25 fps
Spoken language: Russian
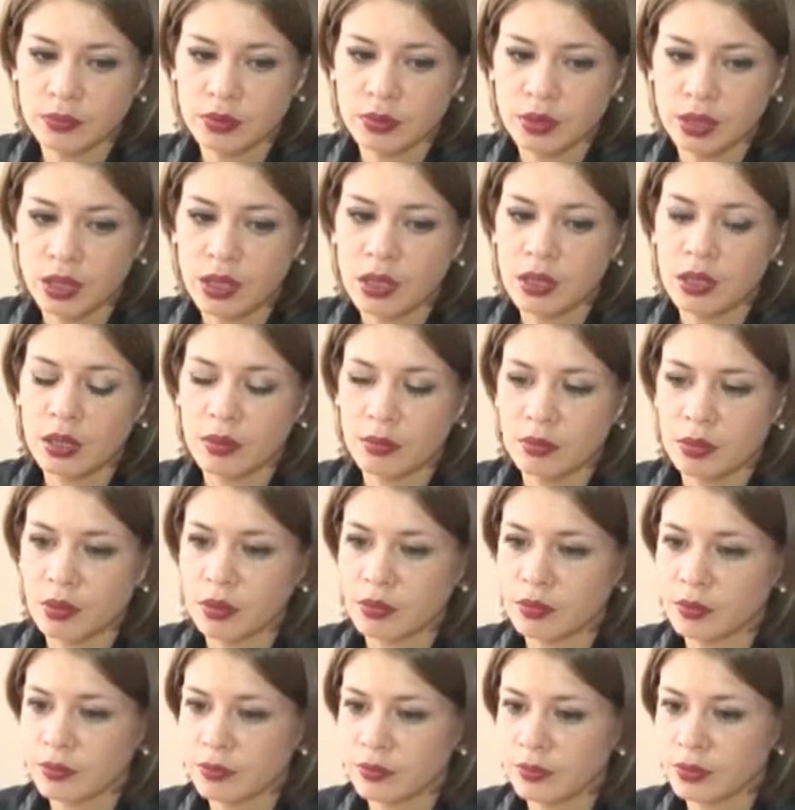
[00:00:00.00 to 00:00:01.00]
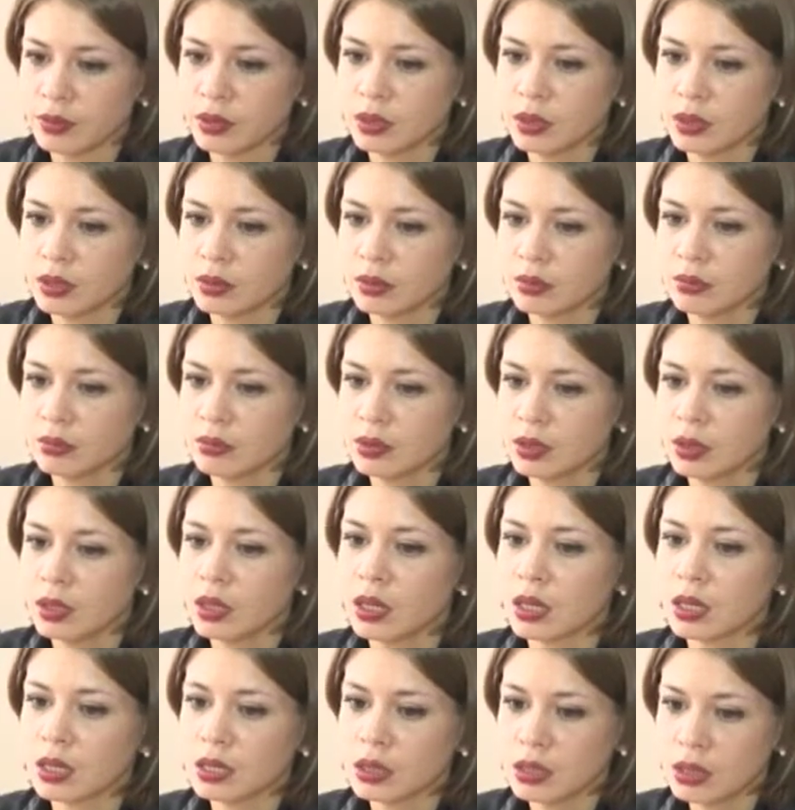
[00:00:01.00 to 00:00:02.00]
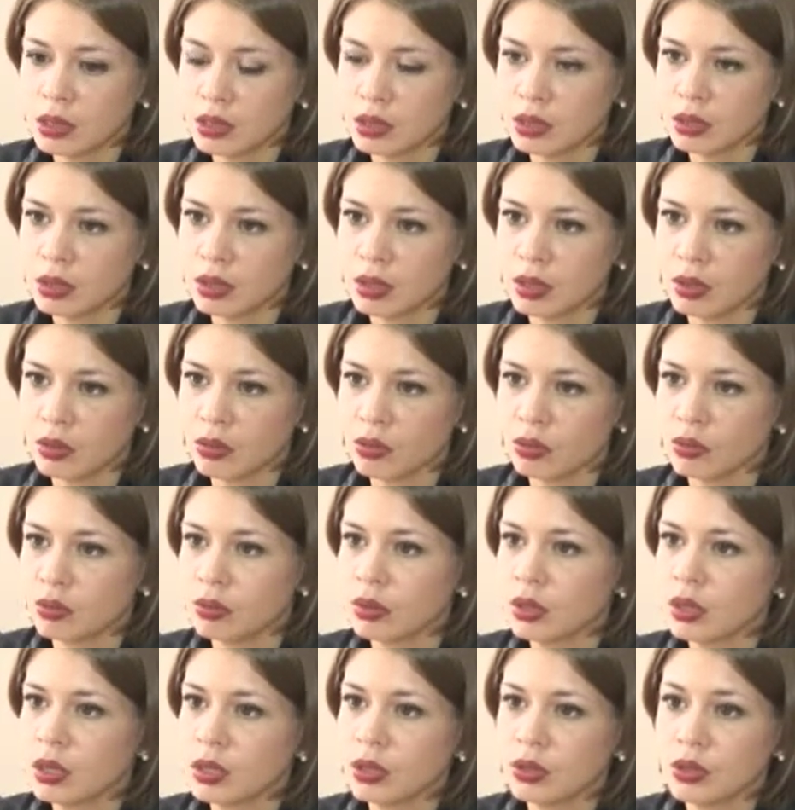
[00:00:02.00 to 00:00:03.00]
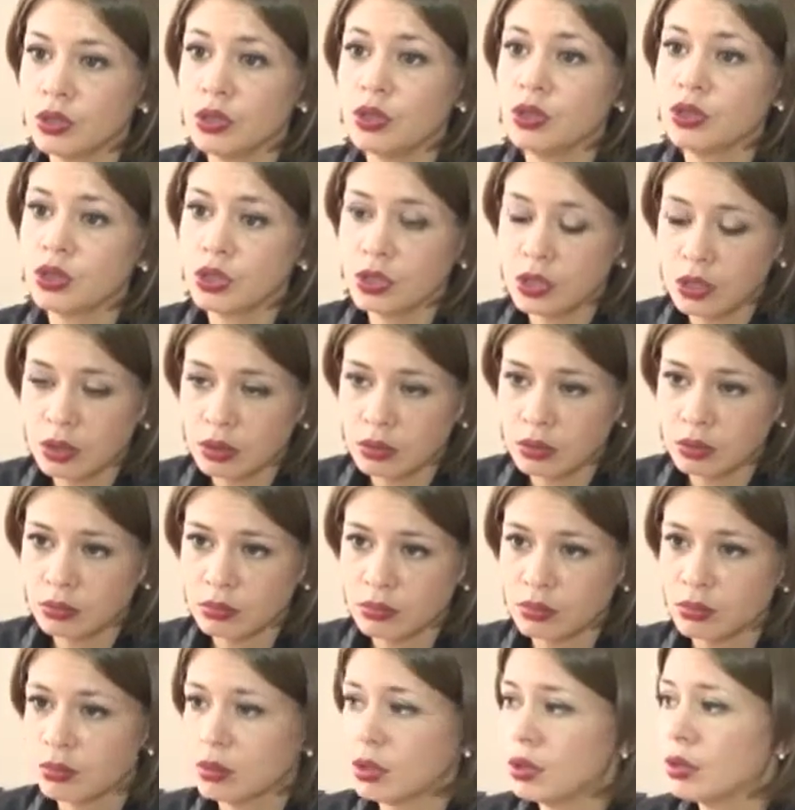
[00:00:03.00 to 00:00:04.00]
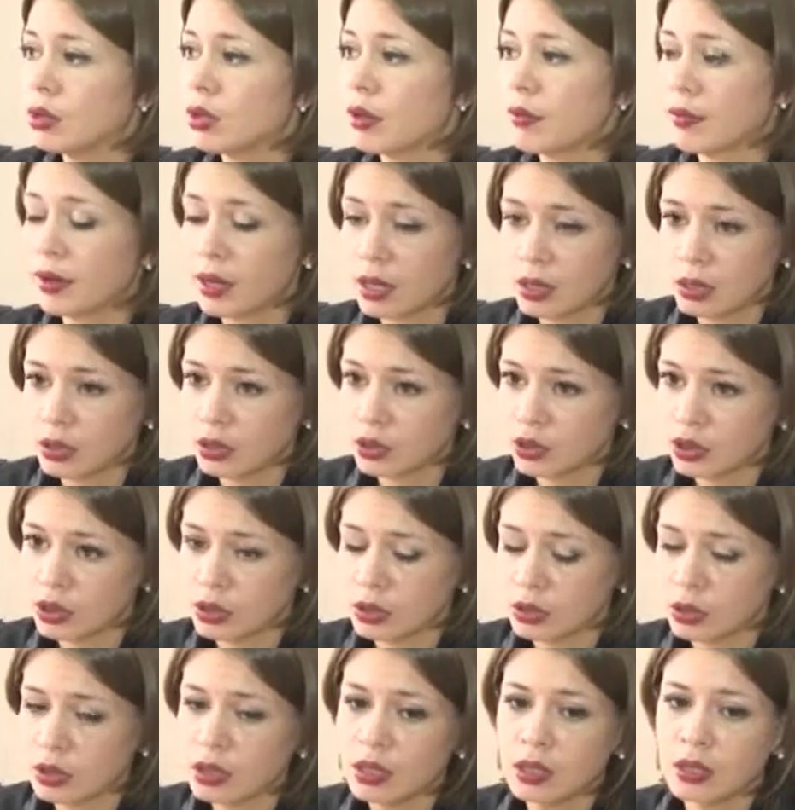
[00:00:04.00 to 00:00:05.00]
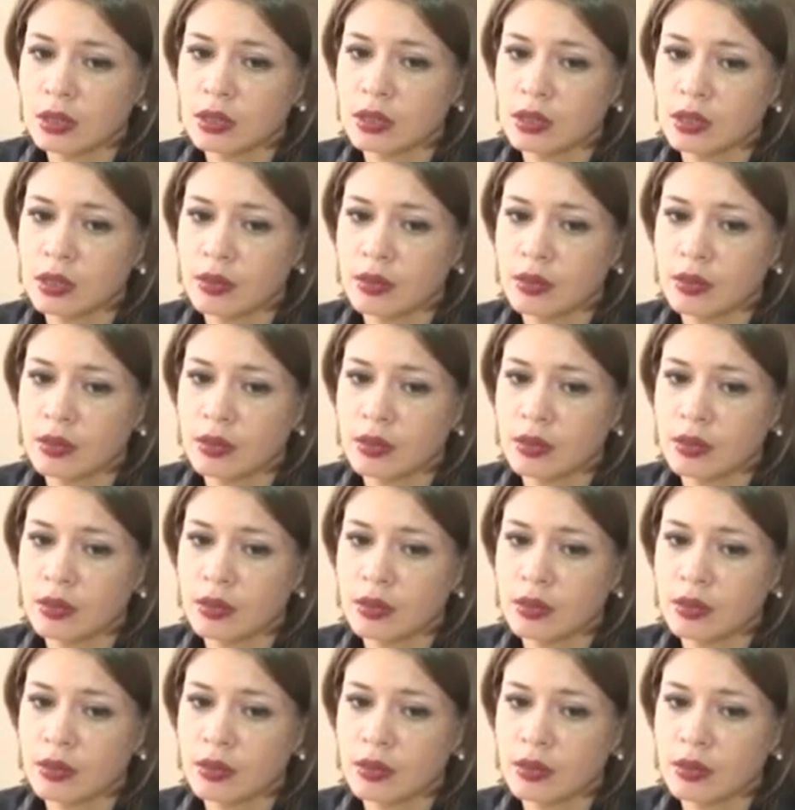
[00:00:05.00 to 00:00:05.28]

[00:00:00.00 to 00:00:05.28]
ей не был выдан ни гарантийный талон, ни чек, ни товарный чек на этот